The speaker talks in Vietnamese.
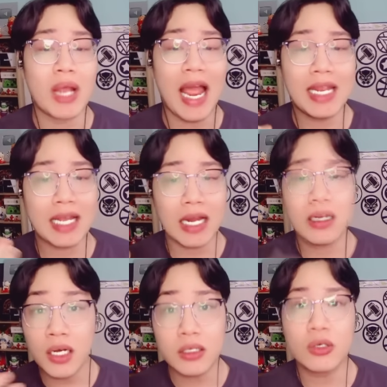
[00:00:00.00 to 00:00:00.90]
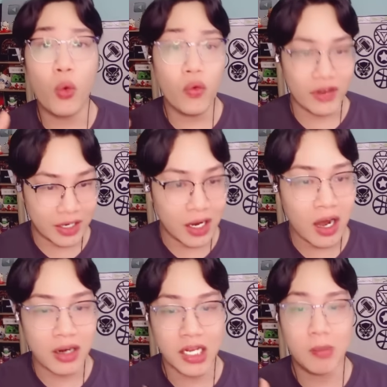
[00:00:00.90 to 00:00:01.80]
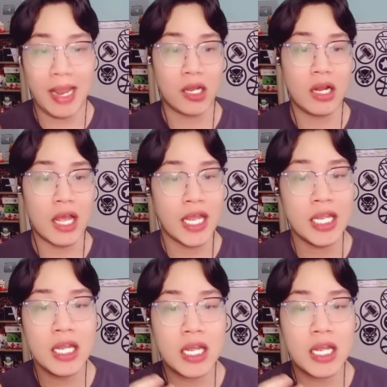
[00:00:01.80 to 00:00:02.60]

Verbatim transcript: cái cách thức thú vị hơn để các bạn có thể